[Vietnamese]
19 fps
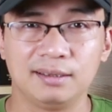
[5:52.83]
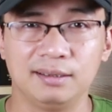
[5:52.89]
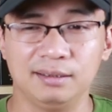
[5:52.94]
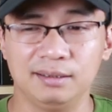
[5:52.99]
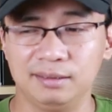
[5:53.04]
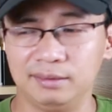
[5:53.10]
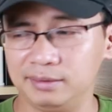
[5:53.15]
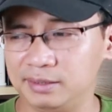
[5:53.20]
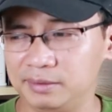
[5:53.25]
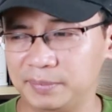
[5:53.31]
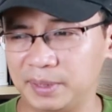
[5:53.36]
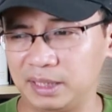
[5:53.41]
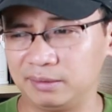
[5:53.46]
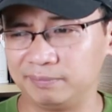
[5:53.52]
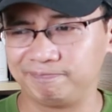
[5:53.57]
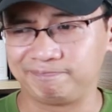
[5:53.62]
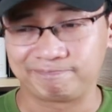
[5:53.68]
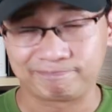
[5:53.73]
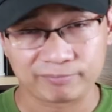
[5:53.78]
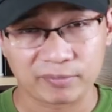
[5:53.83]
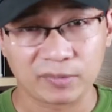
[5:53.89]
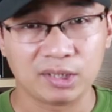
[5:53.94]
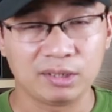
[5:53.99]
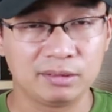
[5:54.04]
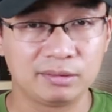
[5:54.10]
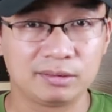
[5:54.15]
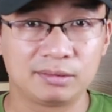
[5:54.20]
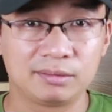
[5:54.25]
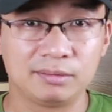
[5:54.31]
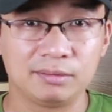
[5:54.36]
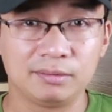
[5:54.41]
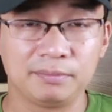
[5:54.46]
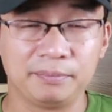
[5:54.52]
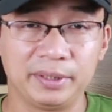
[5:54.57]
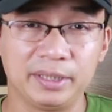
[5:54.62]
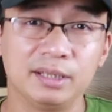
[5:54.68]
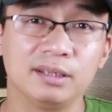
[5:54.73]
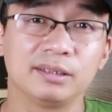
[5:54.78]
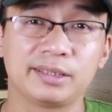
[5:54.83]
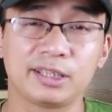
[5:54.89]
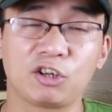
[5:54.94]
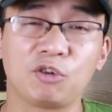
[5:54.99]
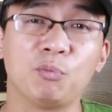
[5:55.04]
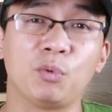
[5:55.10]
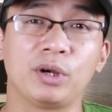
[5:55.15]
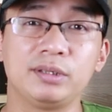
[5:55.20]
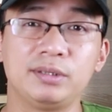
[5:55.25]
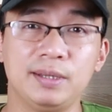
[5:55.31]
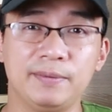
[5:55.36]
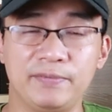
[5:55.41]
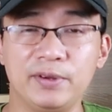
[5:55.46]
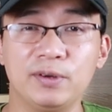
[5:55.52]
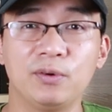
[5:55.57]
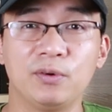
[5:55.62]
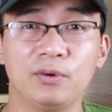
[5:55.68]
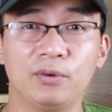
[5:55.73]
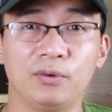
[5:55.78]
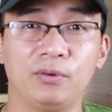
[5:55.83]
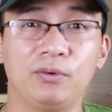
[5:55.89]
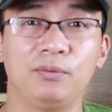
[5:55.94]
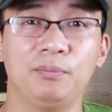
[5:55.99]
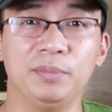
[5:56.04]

Nhưng mà mình nghĩ là sẽ có một cái dịp video